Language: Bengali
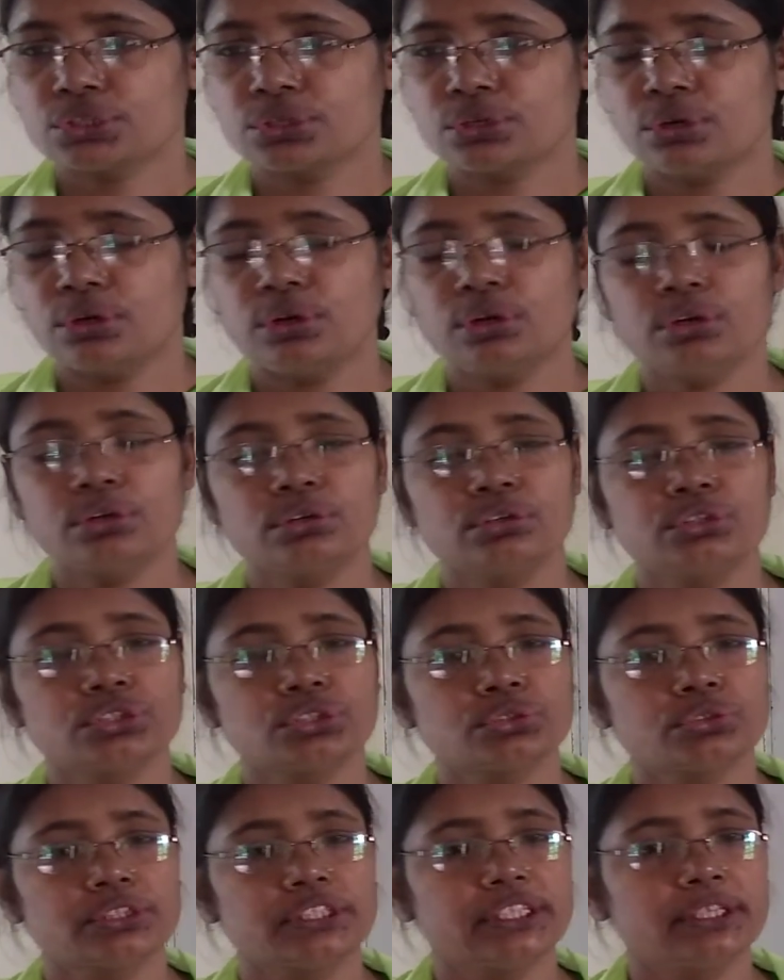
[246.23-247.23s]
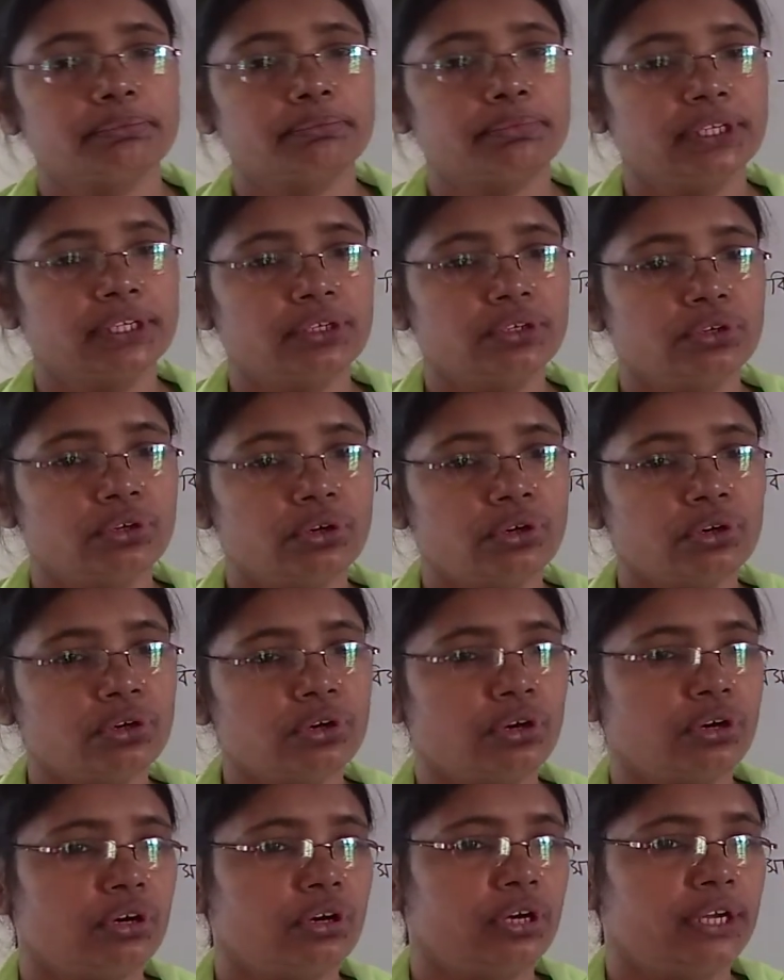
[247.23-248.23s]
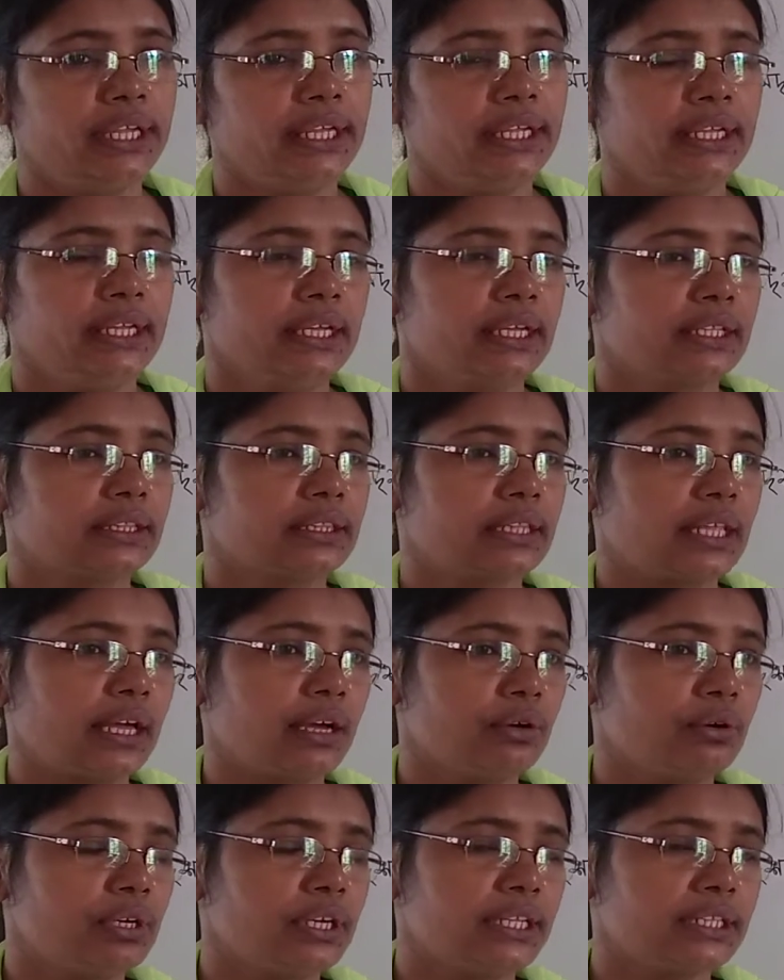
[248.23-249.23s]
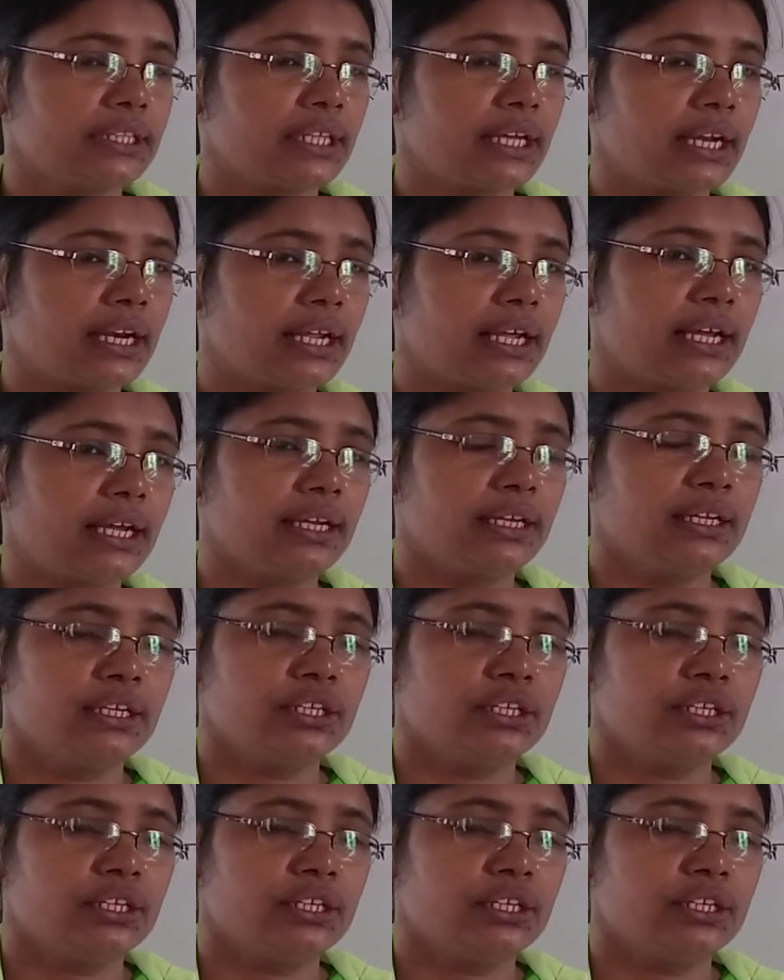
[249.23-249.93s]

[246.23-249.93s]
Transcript: সহগ যদি ভিন্ন হয় তাহলে তারা